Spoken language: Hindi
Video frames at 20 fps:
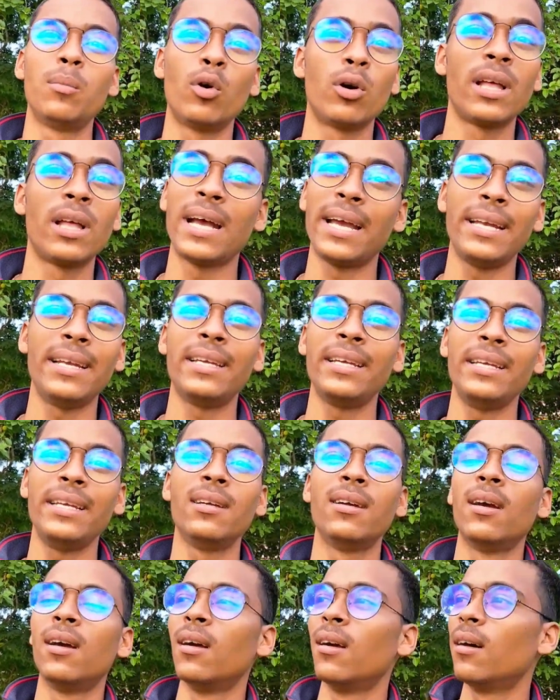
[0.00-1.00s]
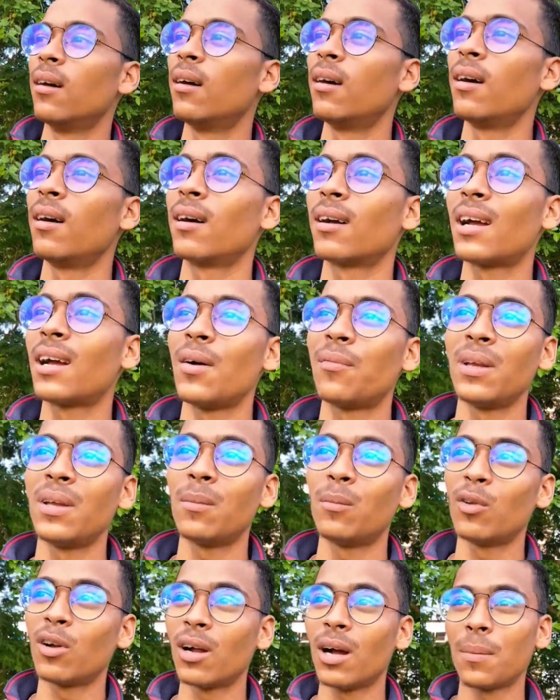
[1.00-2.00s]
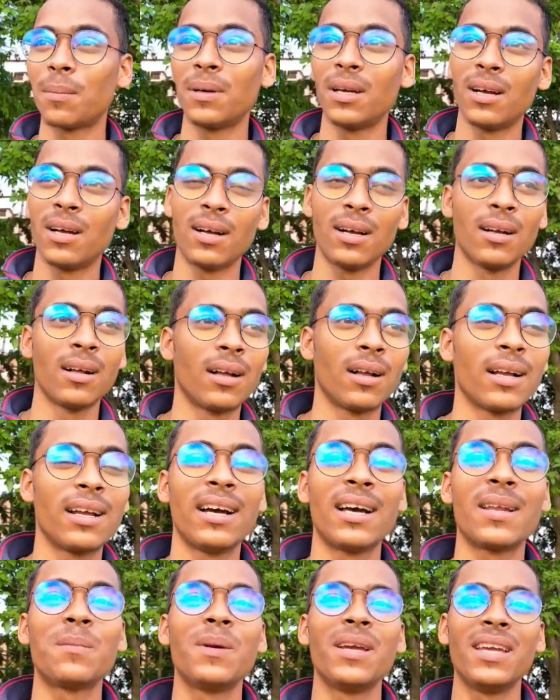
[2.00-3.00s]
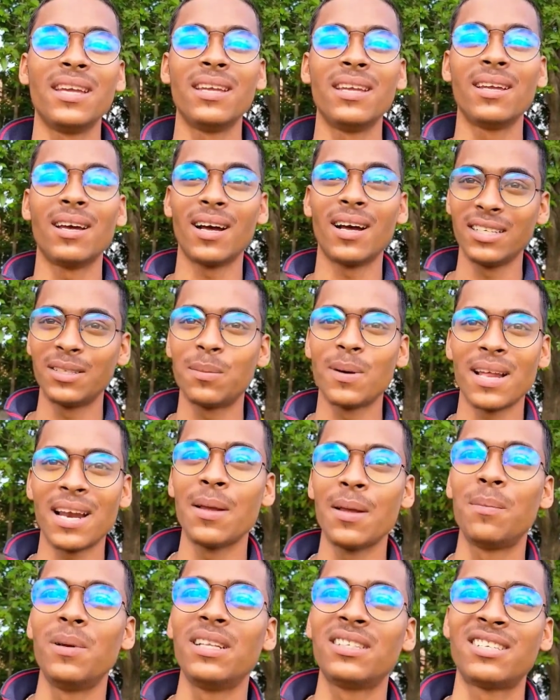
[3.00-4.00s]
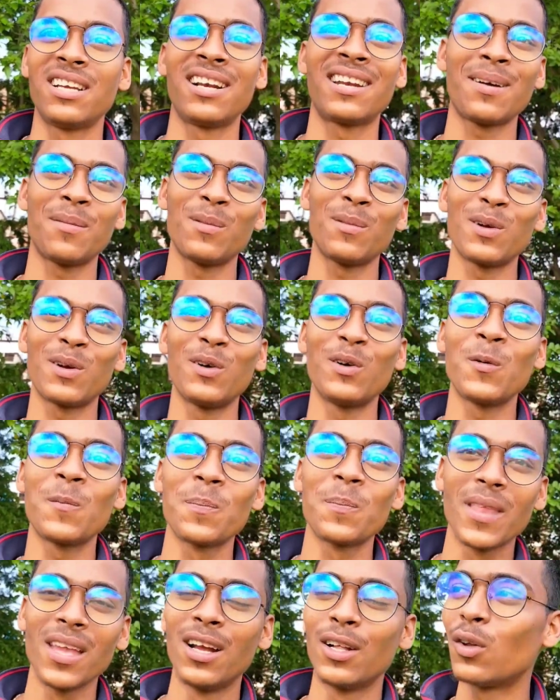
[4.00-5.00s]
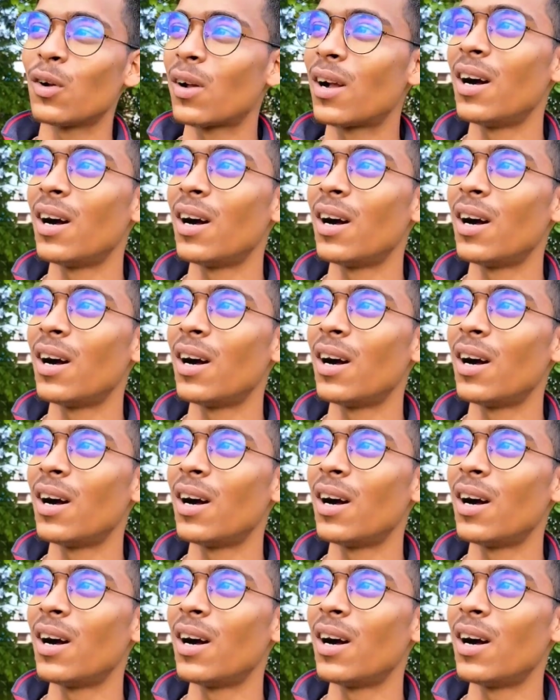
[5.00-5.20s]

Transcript: बोर्ड है नहीं हम्म। काफ़ी हम लोग अपना घर में ही इस बार आईपीएल चल रहा है हम लोग को हम्म।